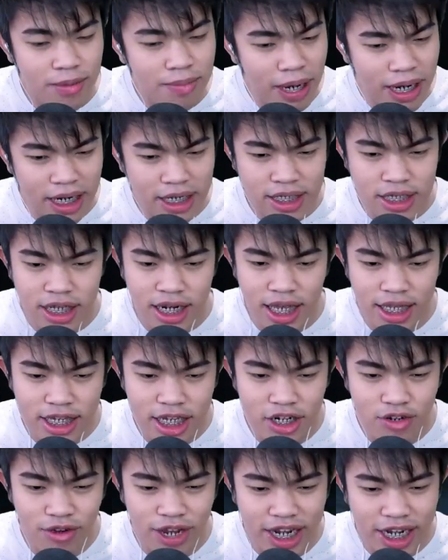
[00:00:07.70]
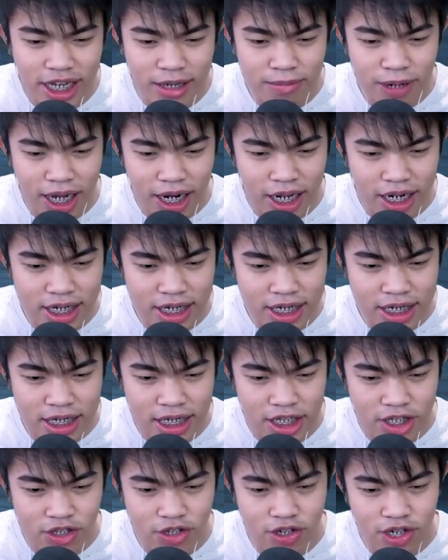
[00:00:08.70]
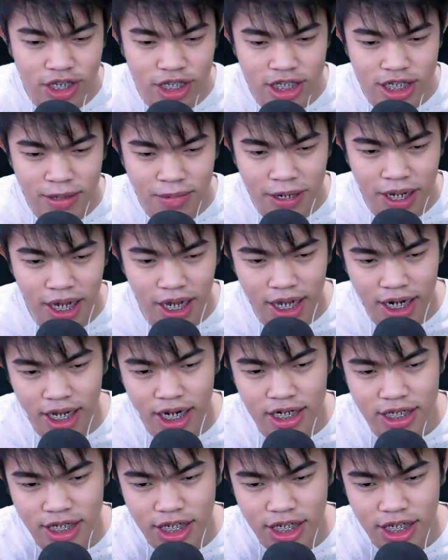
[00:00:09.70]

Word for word: Gimana sih lantai dua ini bakalan itu siap gak kalian?